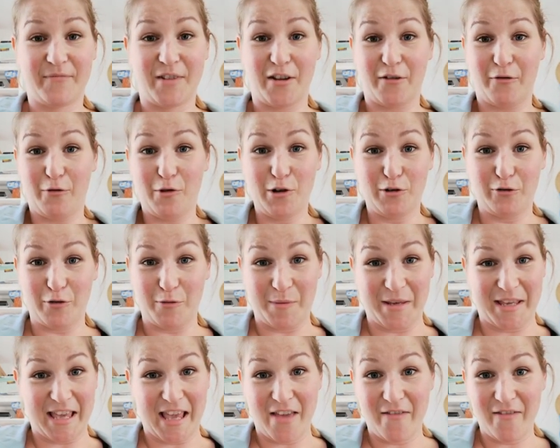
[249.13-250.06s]
gefühlt für
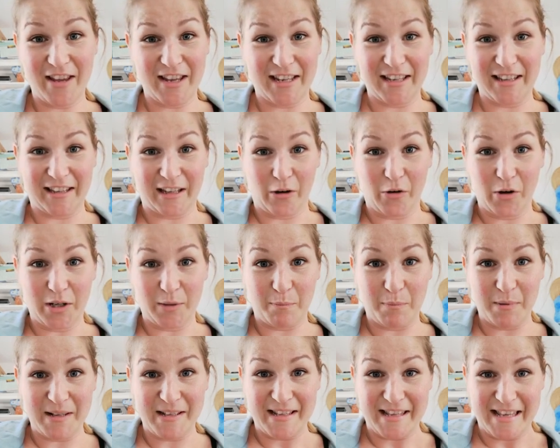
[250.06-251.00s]
mich ewig
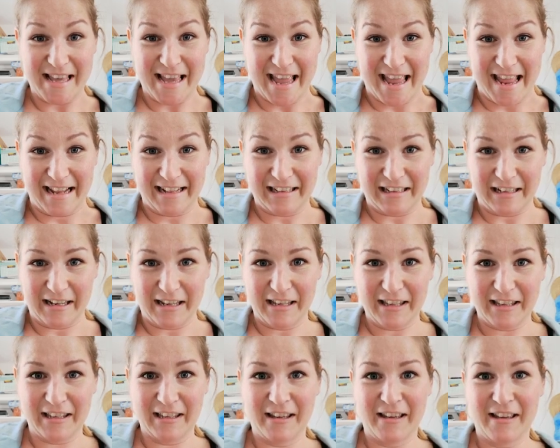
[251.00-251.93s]
gedauert, bis ihr
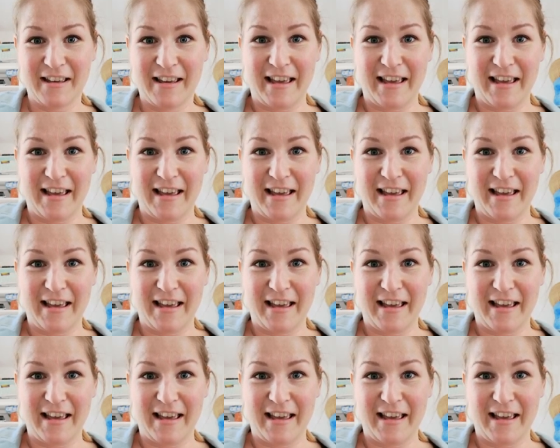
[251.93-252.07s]
endlich